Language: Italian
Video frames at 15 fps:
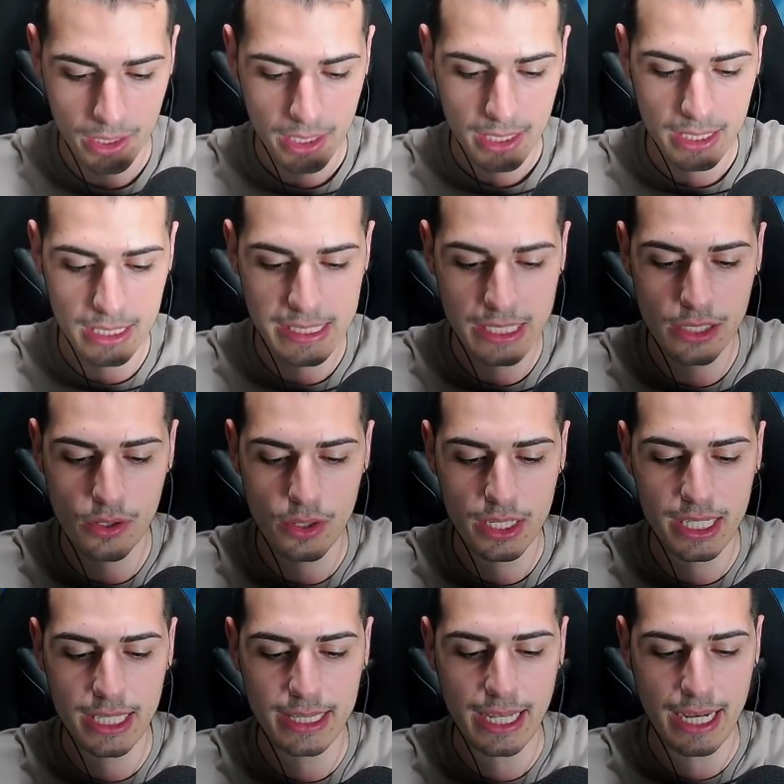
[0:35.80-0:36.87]
Il signor
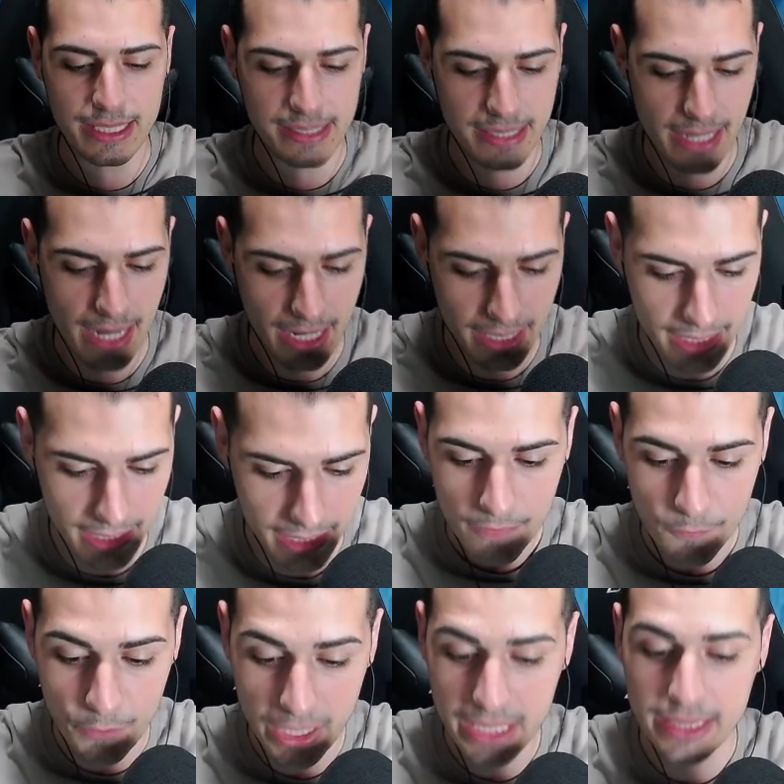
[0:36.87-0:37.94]
Kitassian,
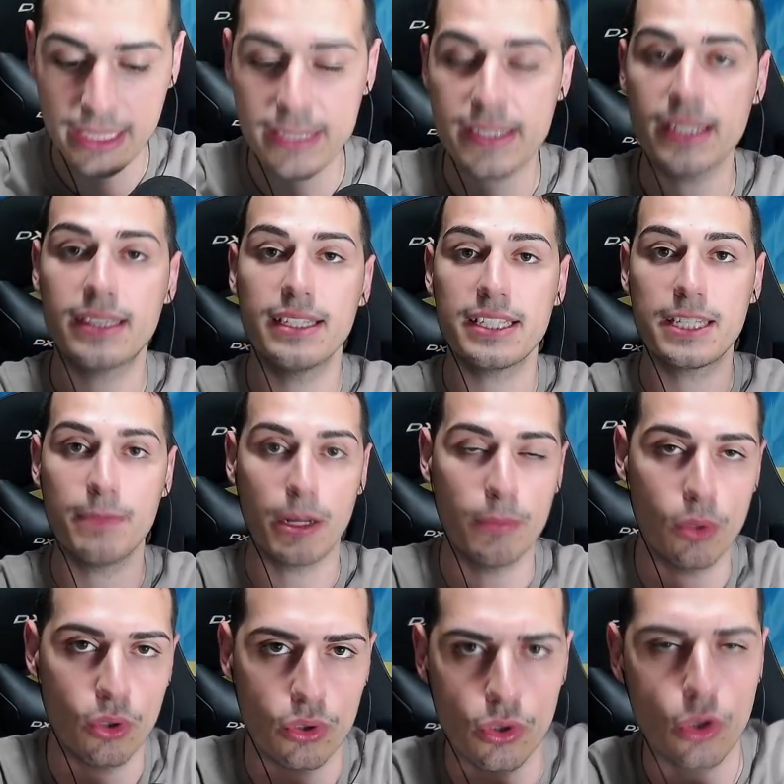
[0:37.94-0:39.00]
27 al
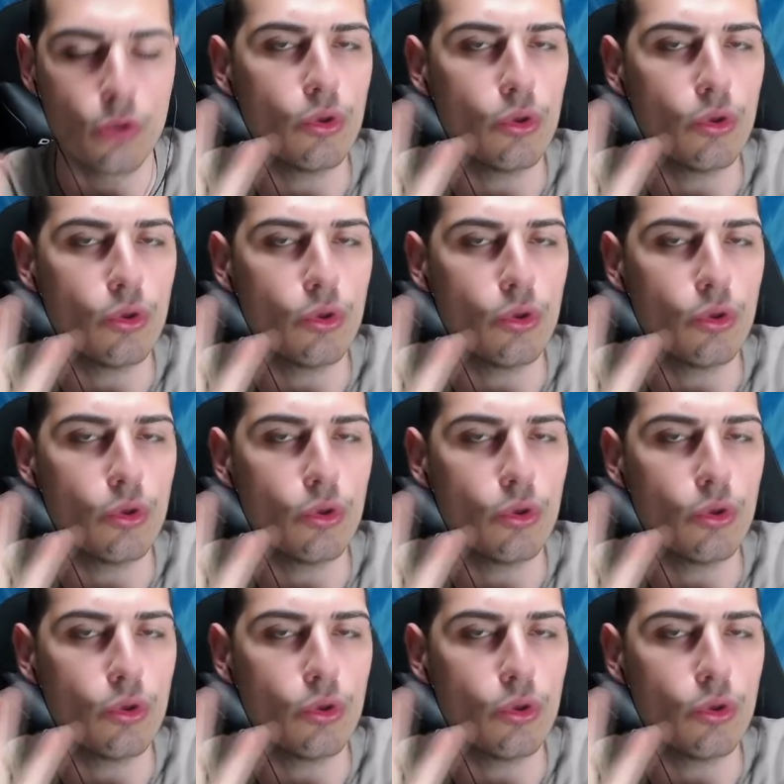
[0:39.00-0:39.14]
mondo,